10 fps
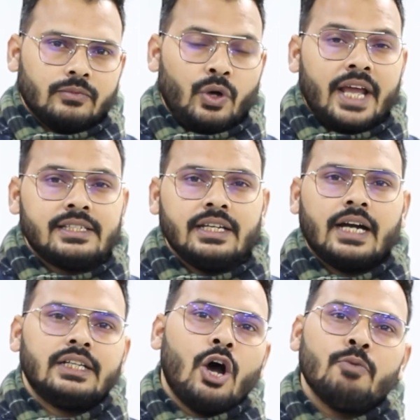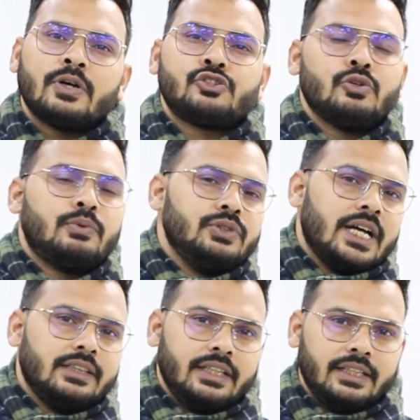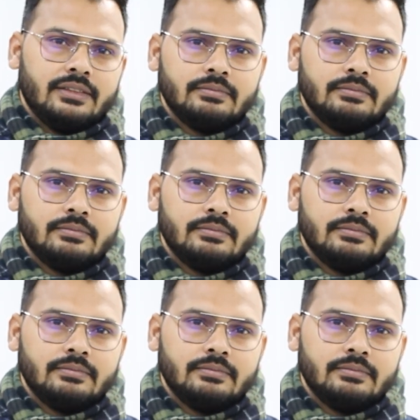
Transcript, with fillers: और ऐसी घटनाओं पर चुप हो जाते हैं